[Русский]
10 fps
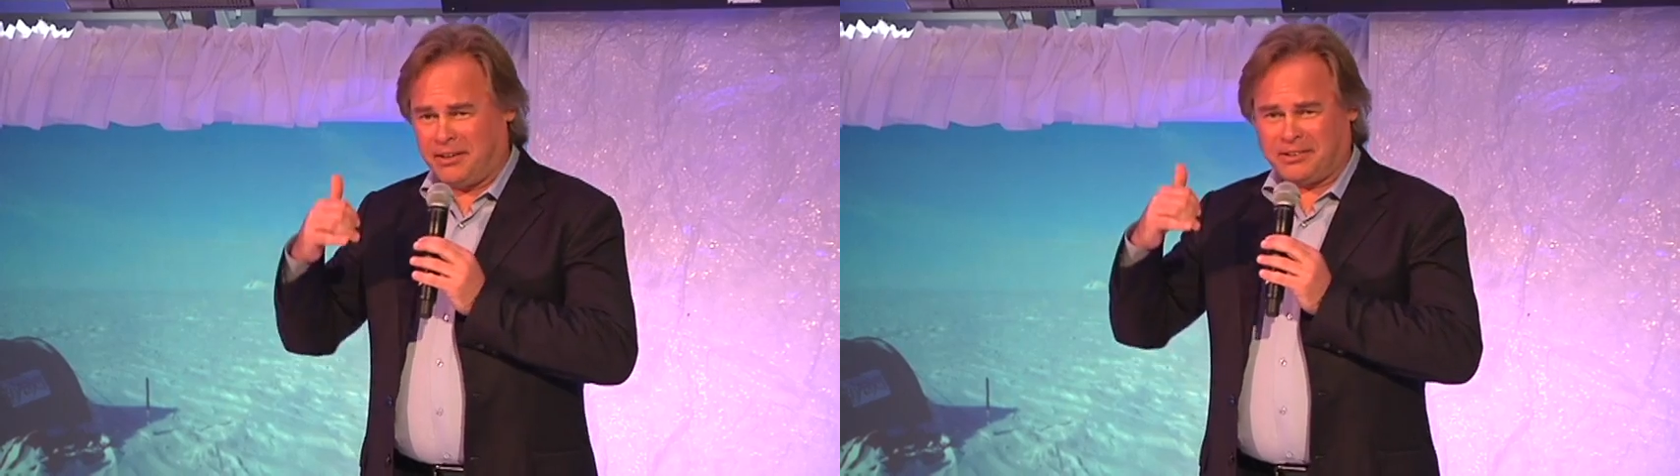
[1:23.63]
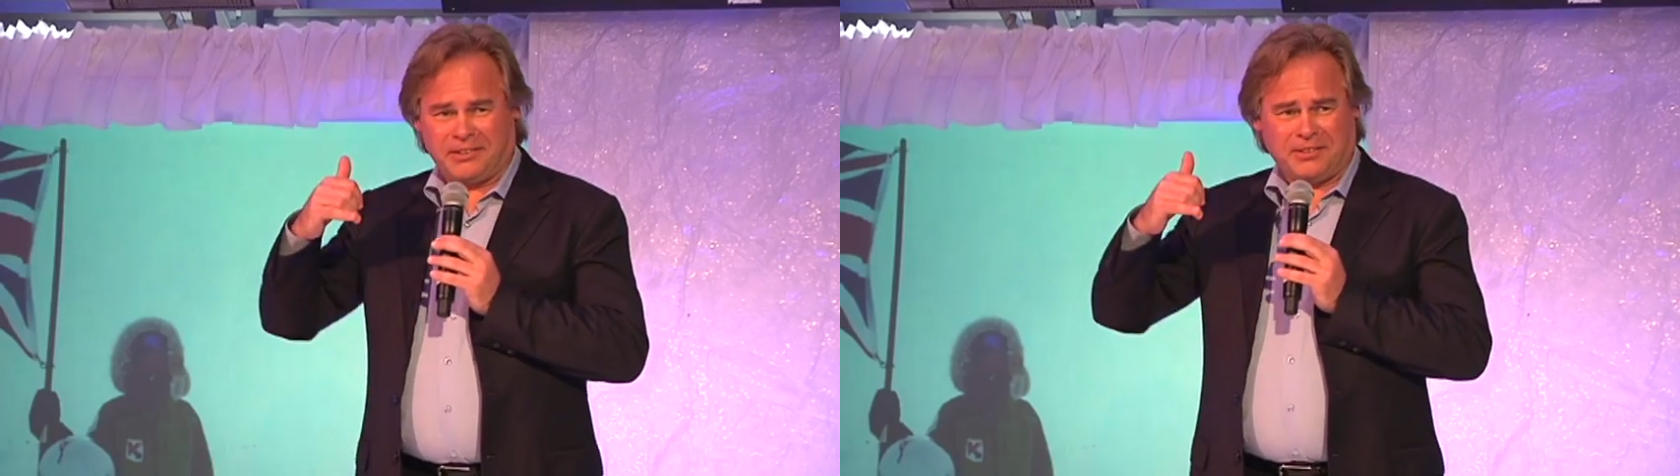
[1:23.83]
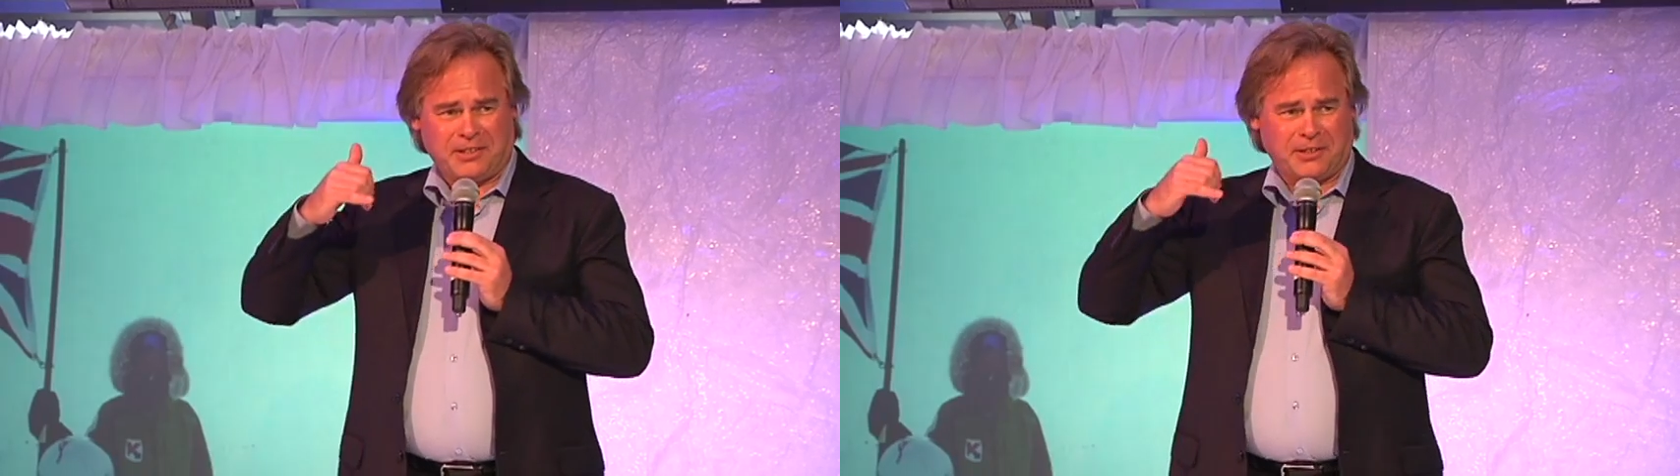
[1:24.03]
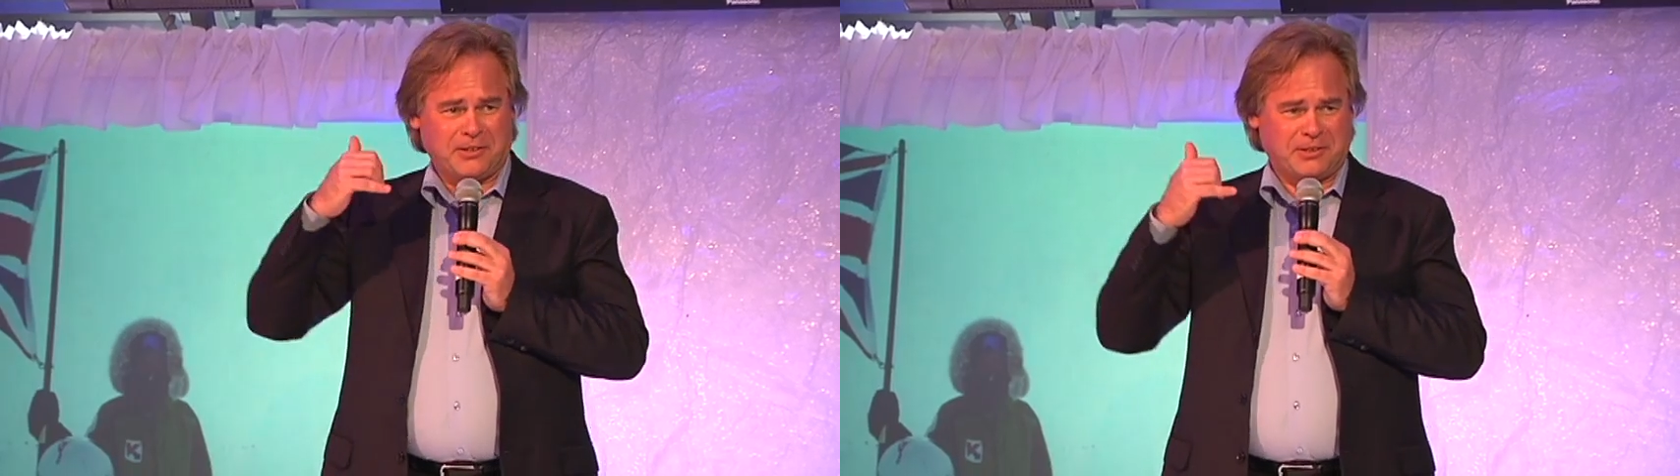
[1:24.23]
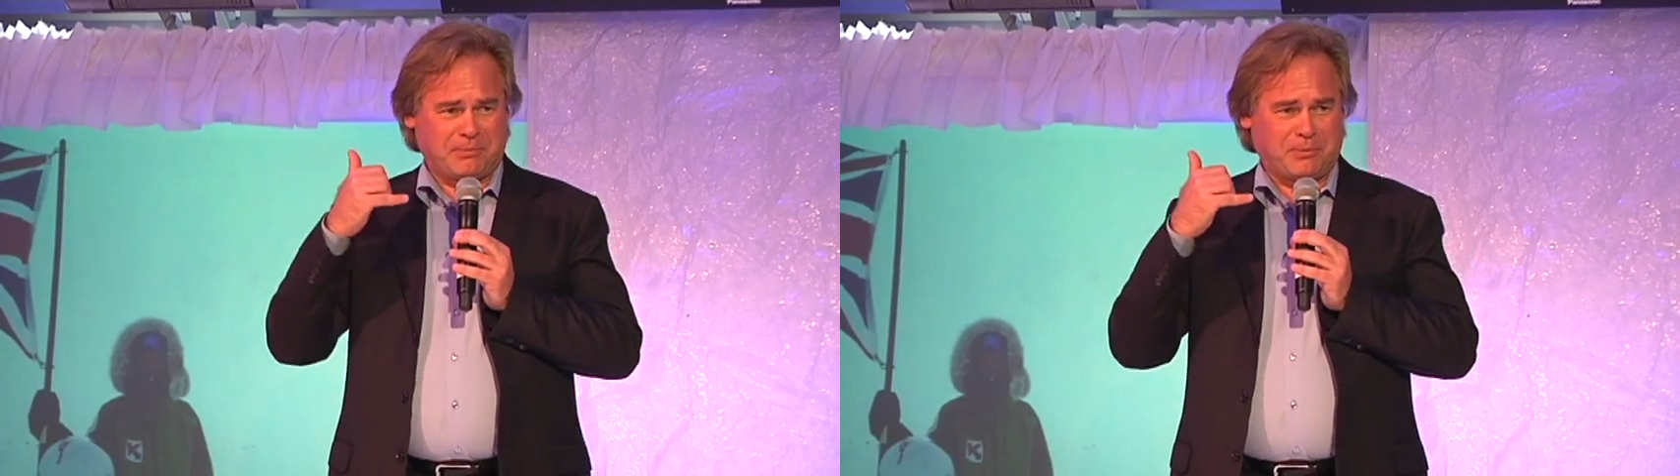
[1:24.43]
И вот она
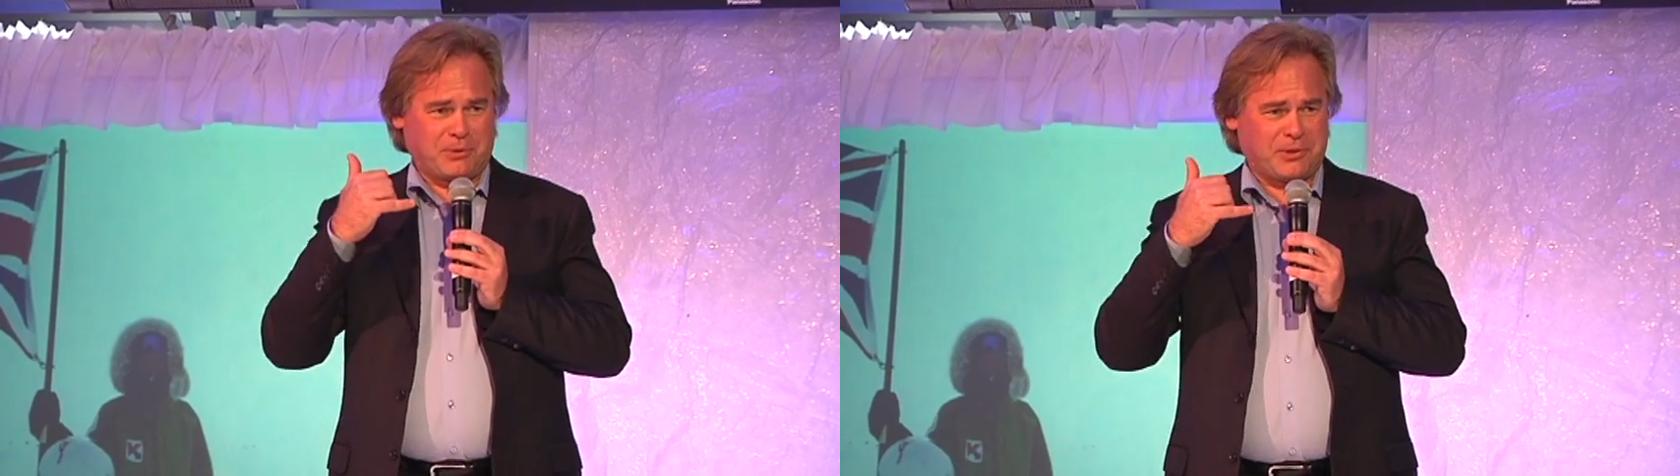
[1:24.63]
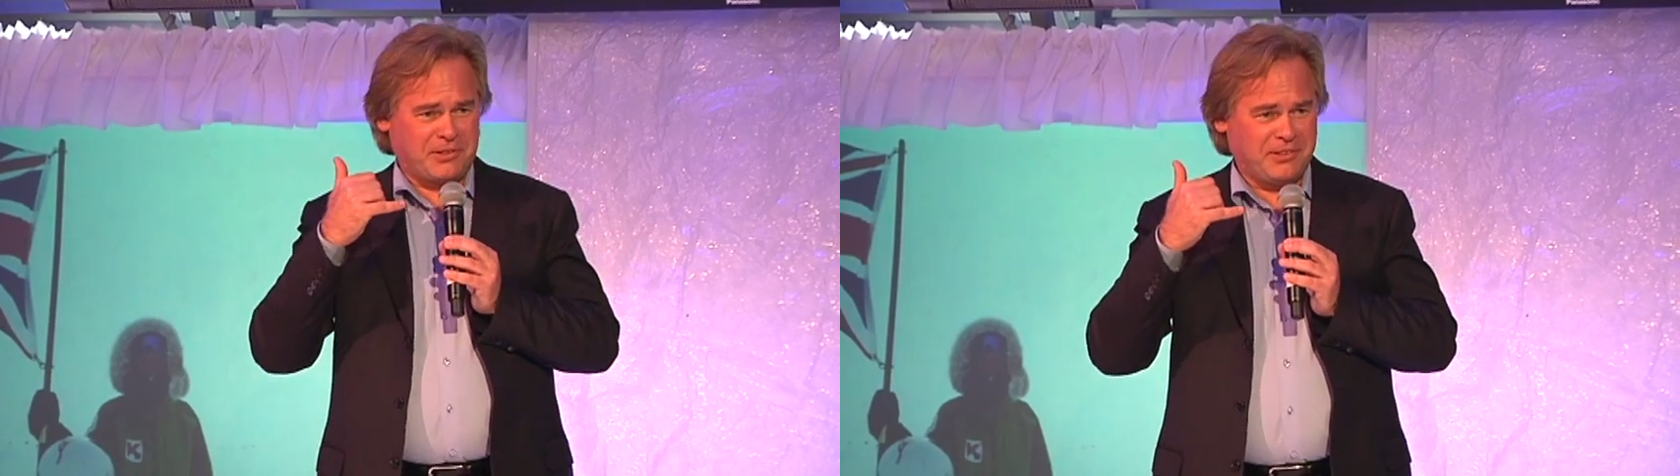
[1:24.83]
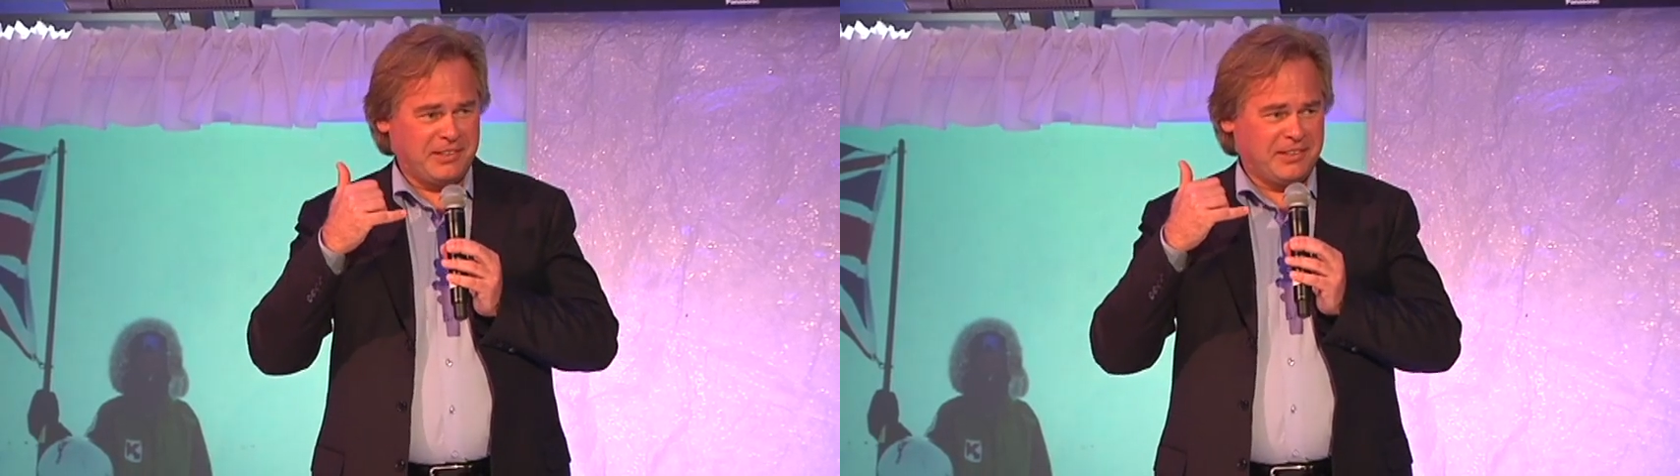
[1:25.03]
звонит. Алло,